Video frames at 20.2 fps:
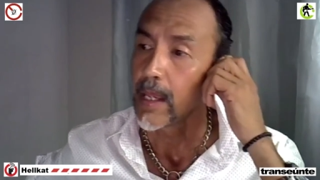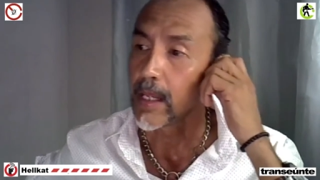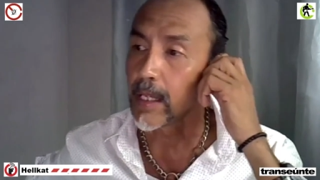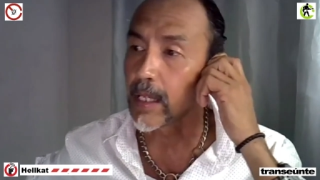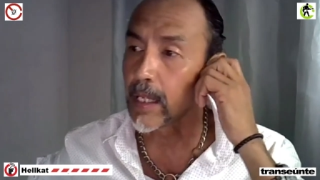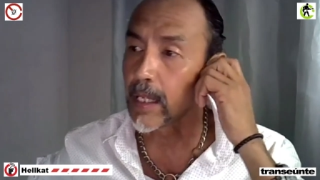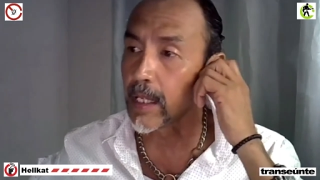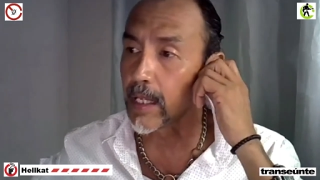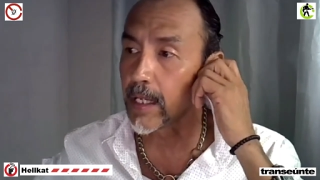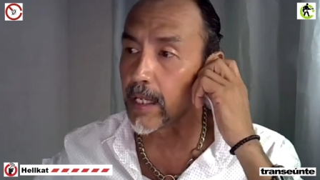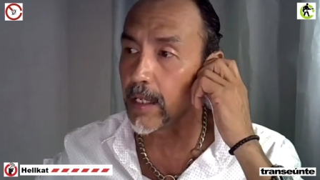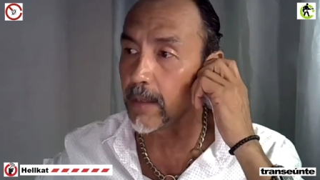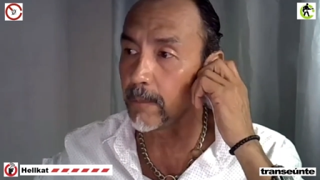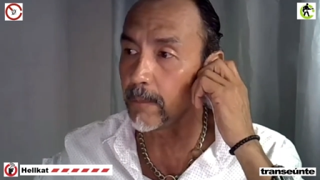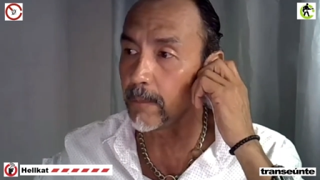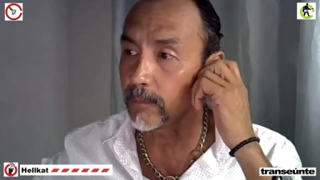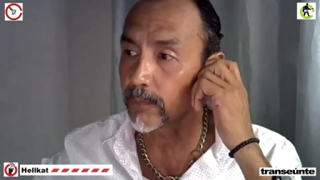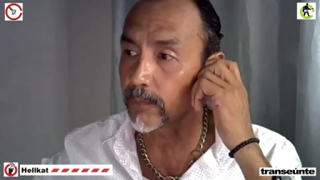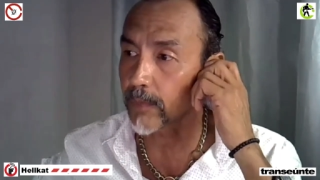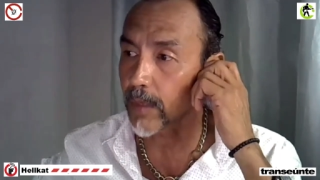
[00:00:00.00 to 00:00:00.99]
y
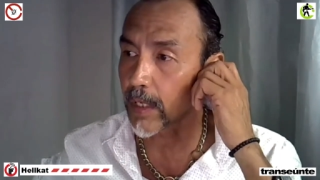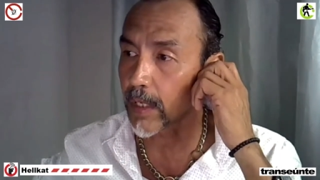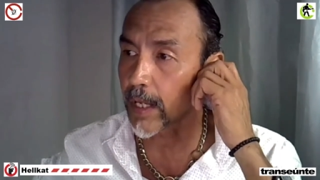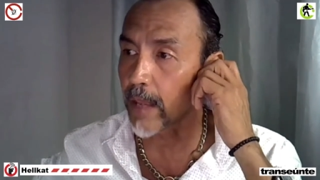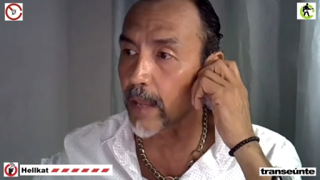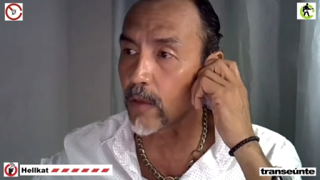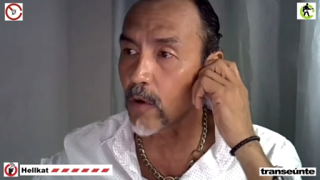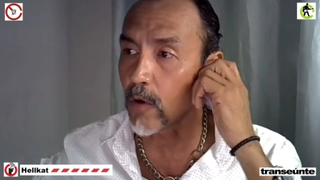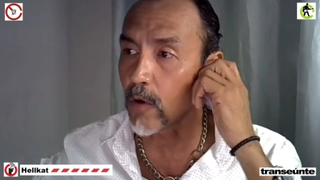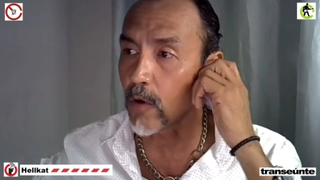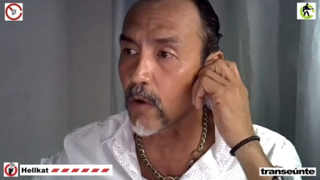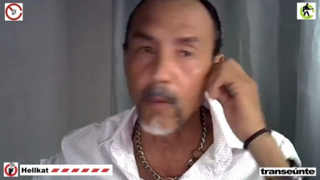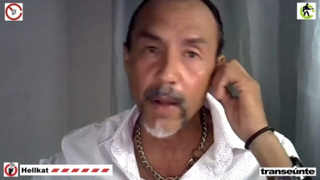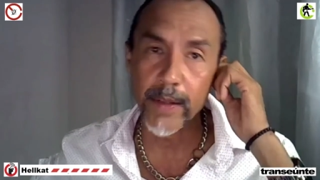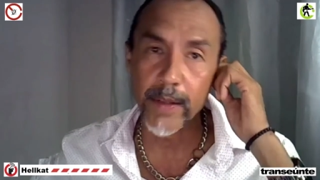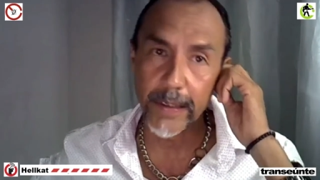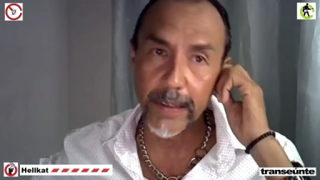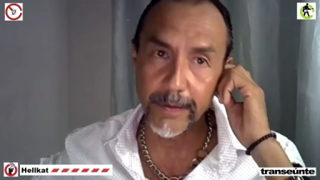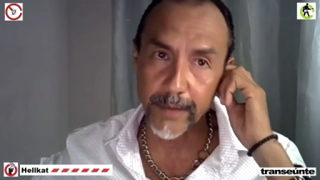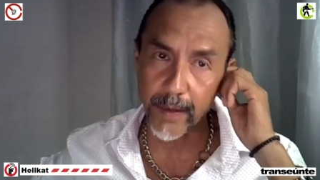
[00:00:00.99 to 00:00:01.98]
quedó como
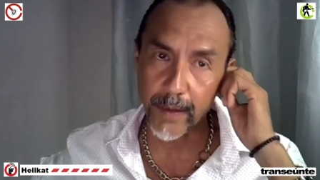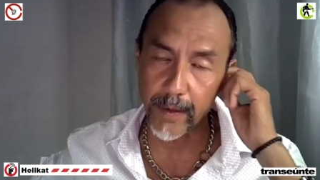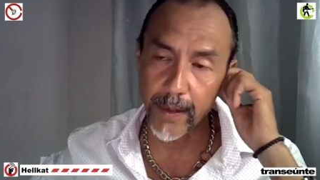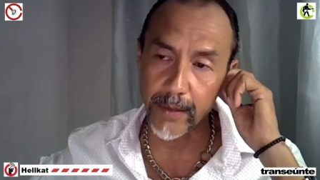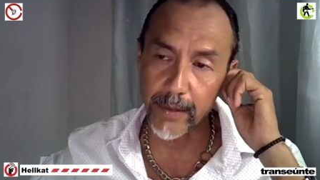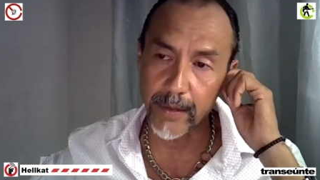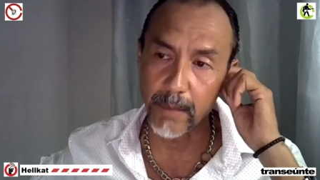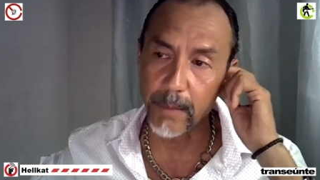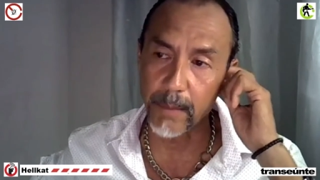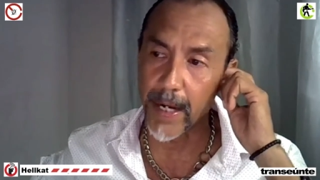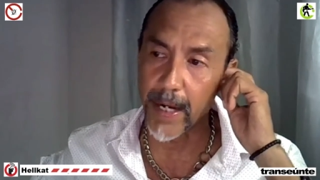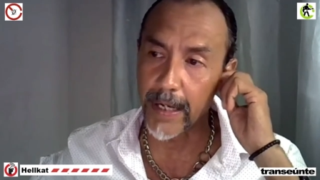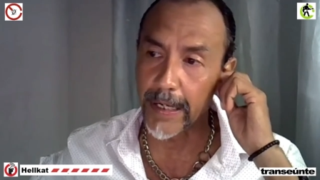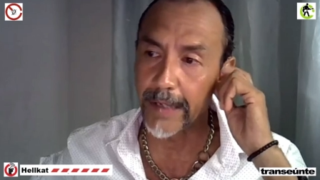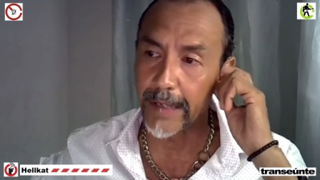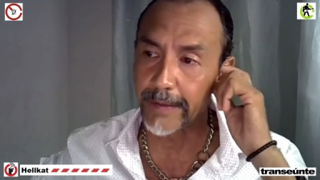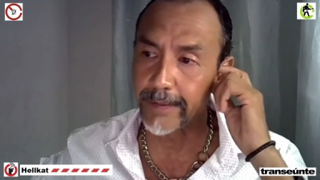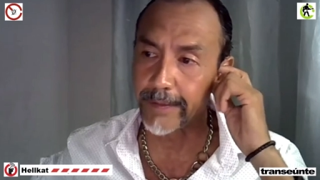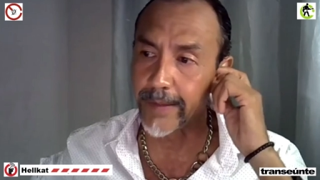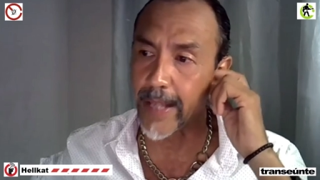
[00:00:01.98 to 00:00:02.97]
antecedente para que
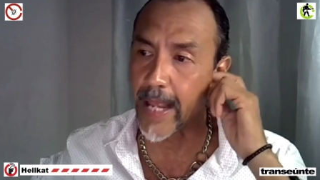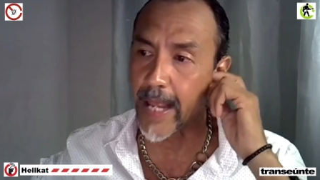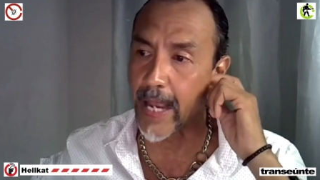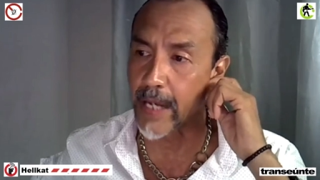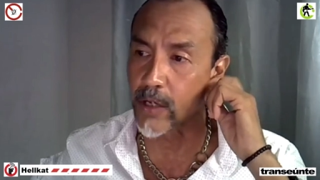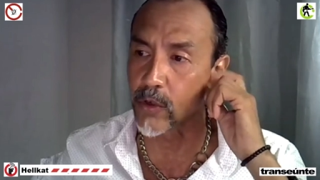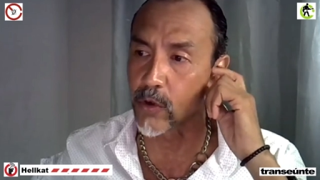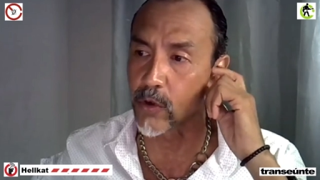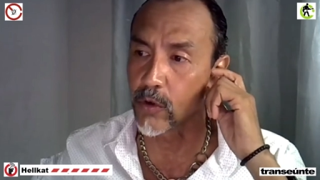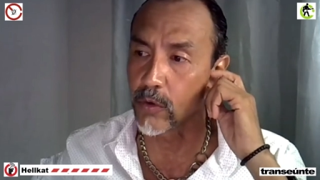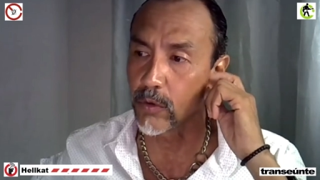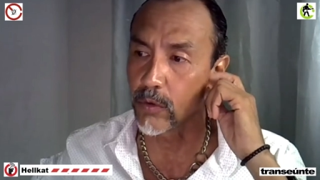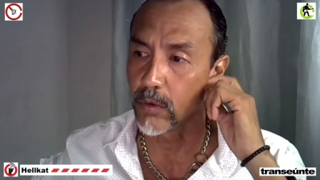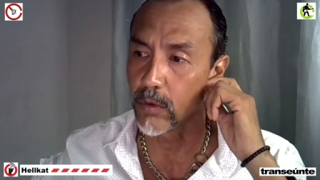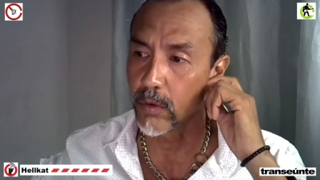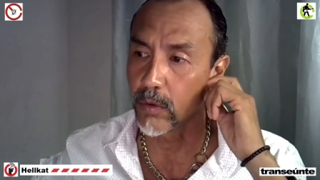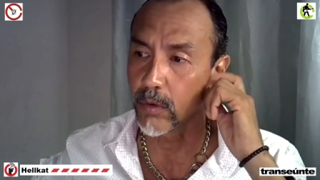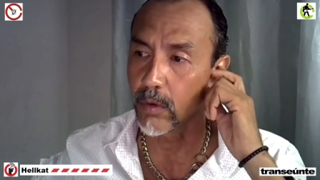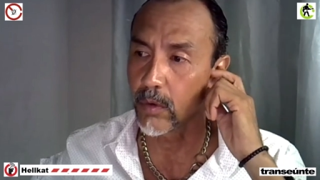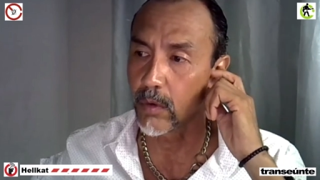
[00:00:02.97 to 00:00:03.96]
este año
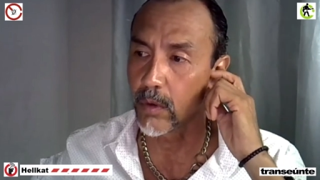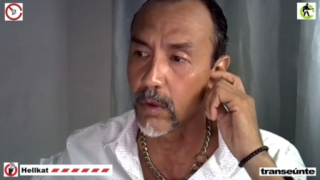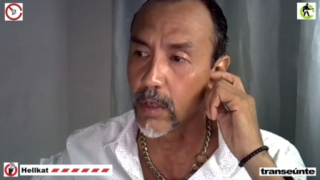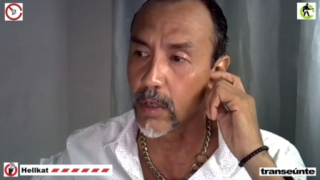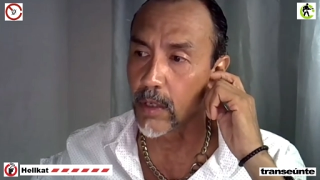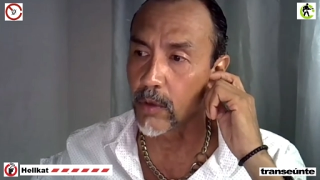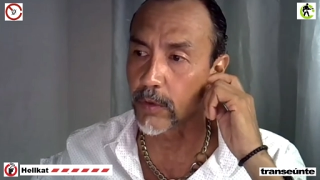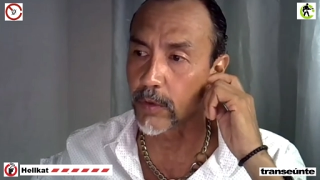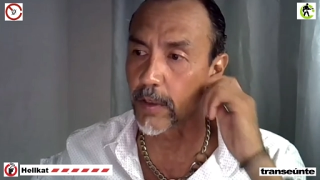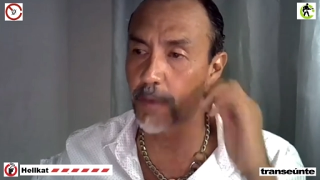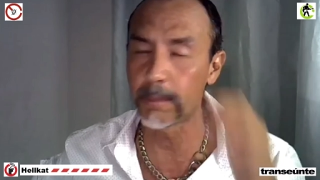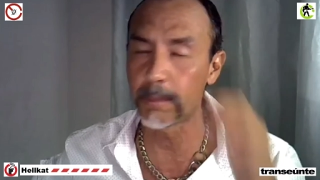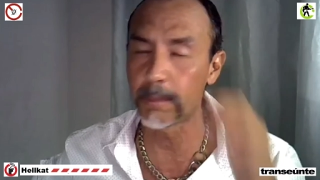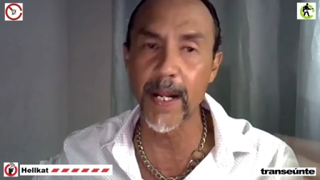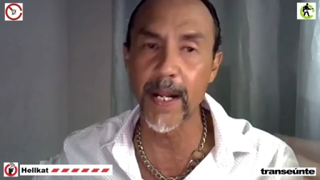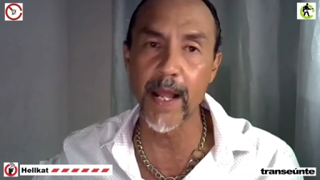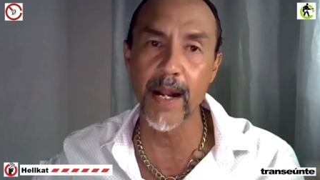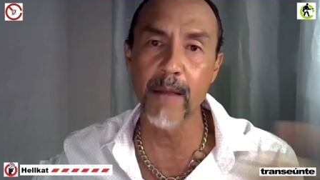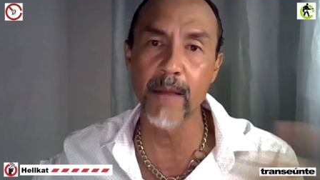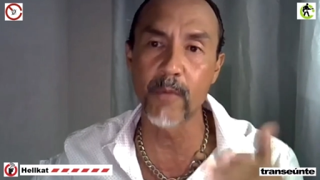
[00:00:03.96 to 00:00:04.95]
nos
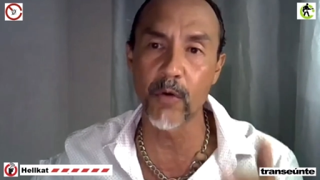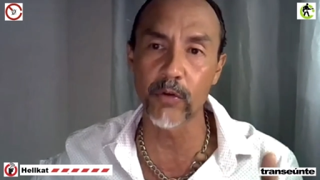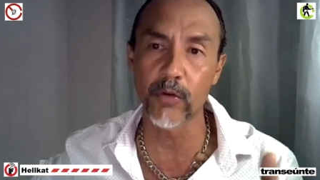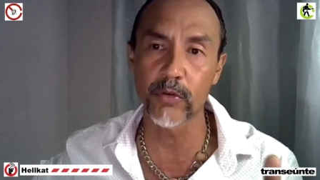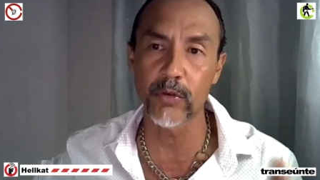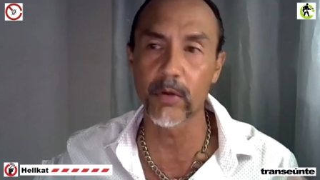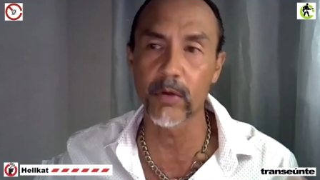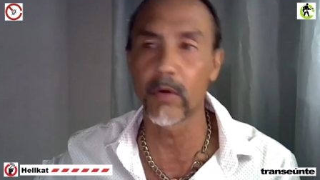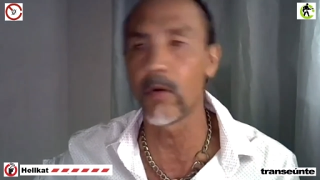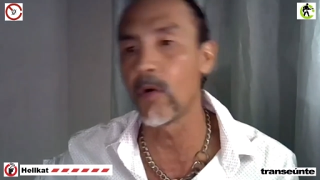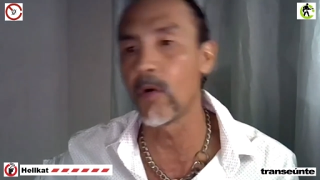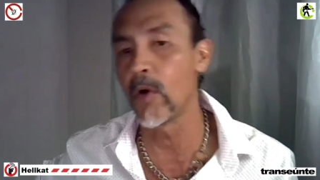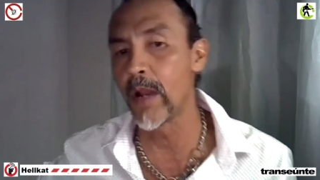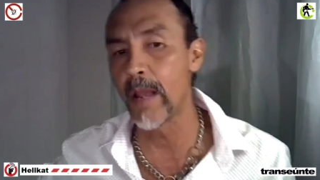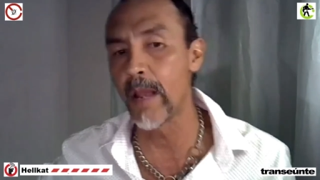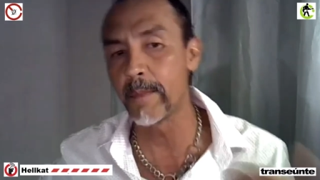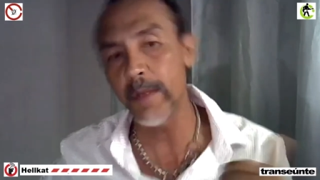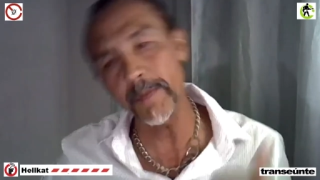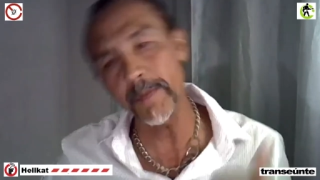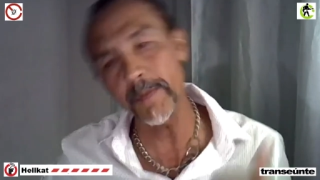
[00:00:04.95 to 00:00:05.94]
esperáramos o la
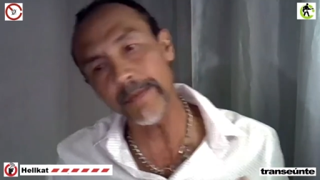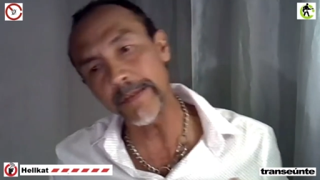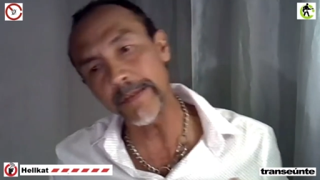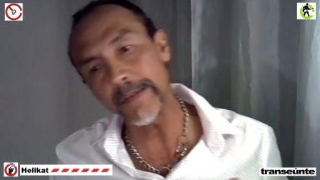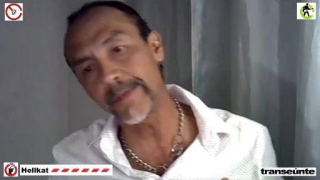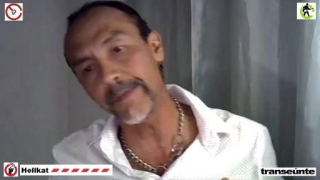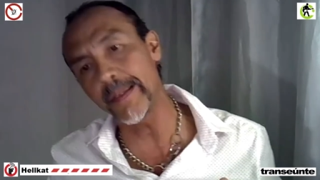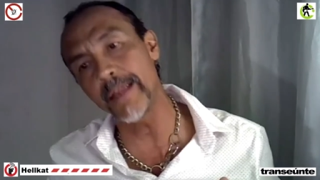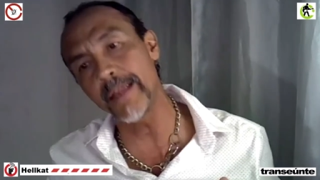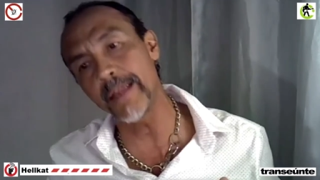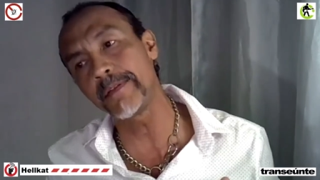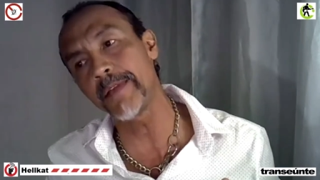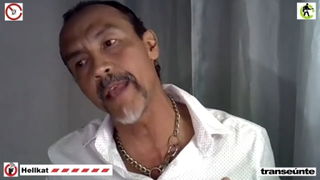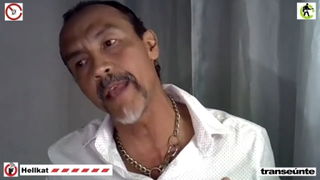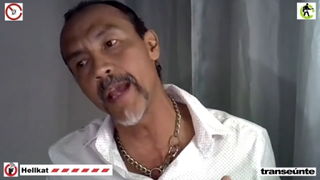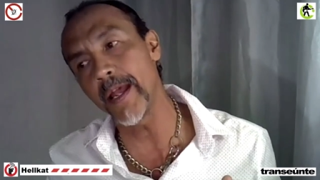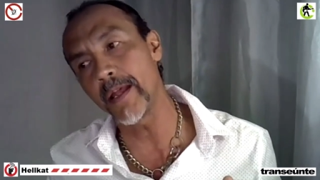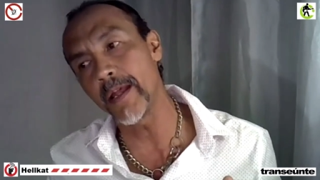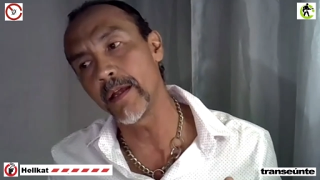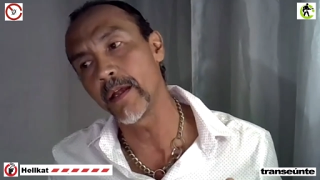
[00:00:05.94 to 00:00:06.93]
misma
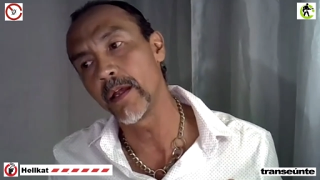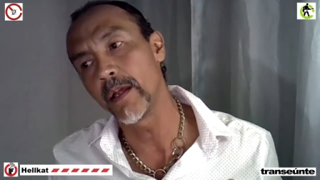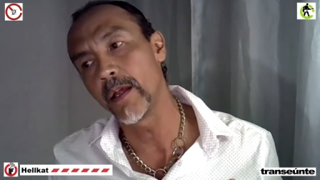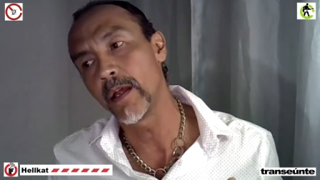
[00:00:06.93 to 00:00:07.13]
asistencia